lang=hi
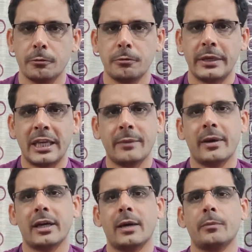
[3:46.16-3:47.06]
तो
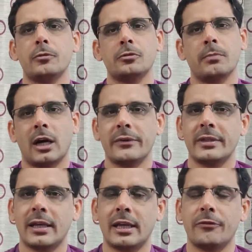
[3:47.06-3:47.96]
एक बार आप उस
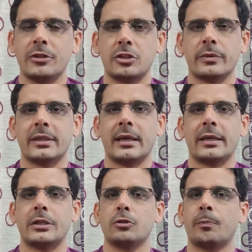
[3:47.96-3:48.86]
महाविद्यालय
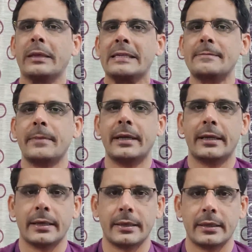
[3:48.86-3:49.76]
विश्वविद्यालय की जो
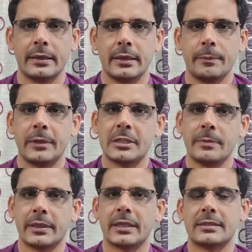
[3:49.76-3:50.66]
प्लेसमेंट है
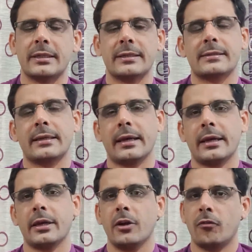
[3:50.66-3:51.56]
प्लेसमेंट का स्टेटस क्या
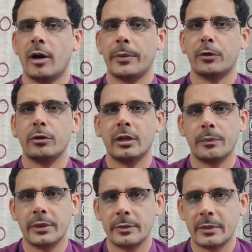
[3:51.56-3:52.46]
है वहाँ पे कोई
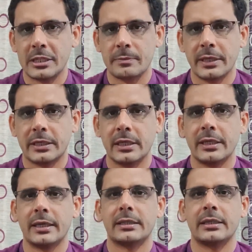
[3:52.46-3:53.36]
कंपनी प्लेसमेंट के
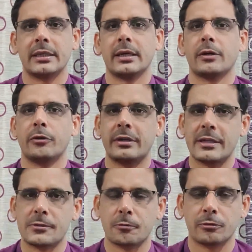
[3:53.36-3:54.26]
लिए आती है क्या कोई
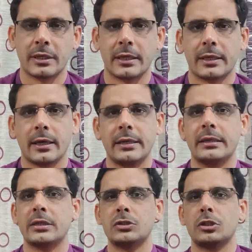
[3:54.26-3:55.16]
टेस्ट होता है क्या
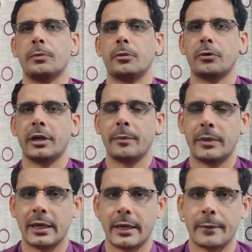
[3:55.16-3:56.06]
इंटर्नशिप
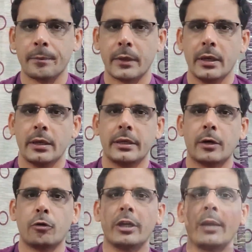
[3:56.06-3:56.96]
प्रोग्राम क्या है
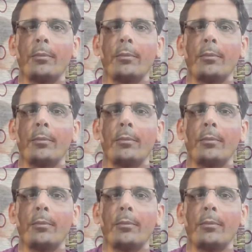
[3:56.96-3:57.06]
या कोई